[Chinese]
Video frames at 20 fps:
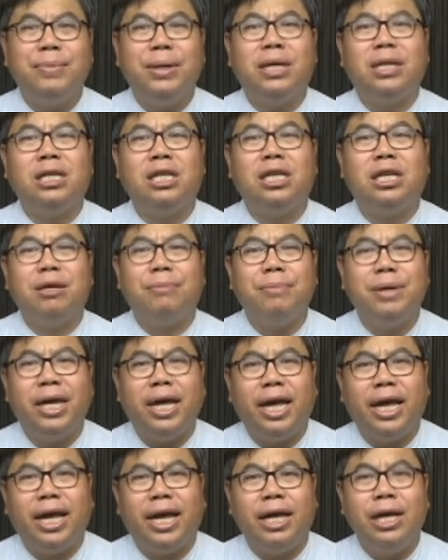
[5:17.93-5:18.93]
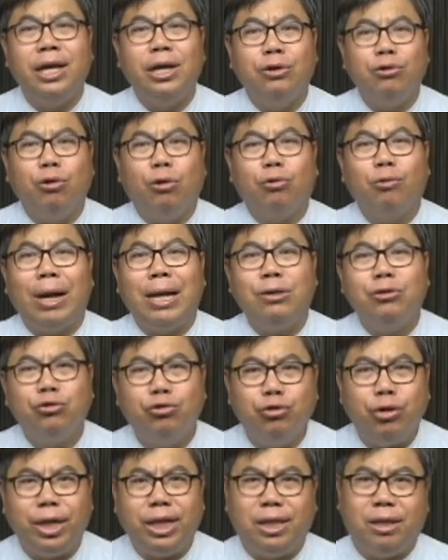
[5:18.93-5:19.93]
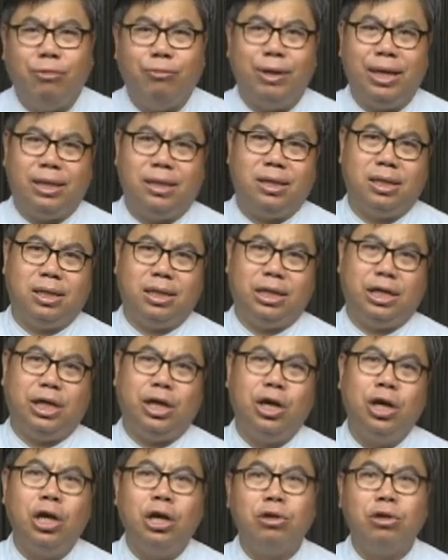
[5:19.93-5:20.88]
命里面有关罪的问题。